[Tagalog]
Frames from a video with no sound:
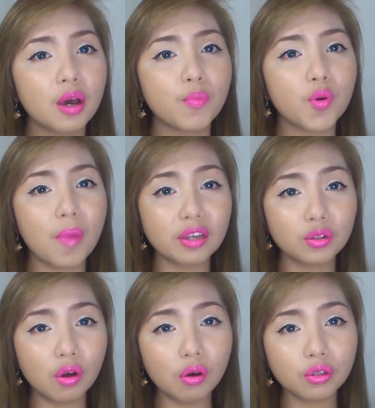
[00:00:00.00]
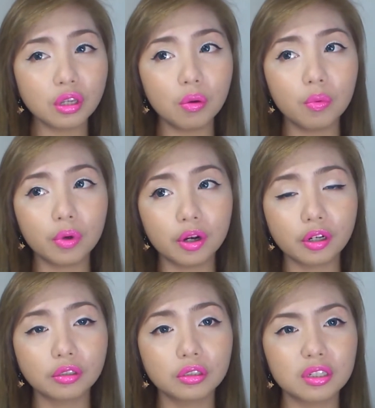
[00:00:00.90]
pumasok ako sa
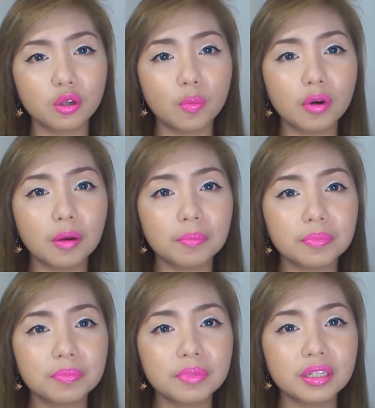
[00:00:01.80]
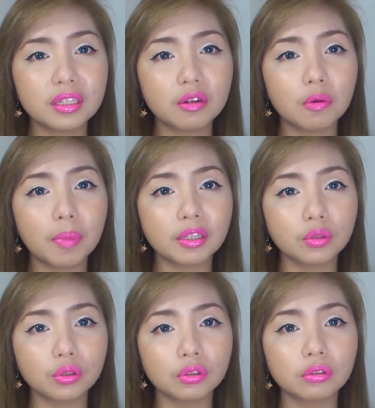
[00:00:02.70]
work sa sobrang busy ko pa
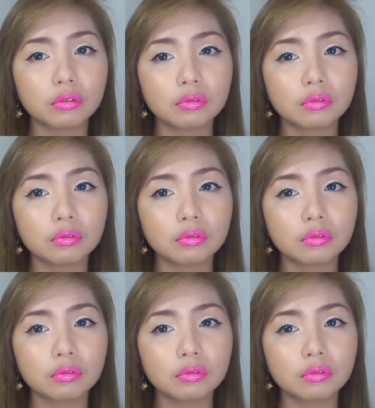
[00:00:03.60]
noon.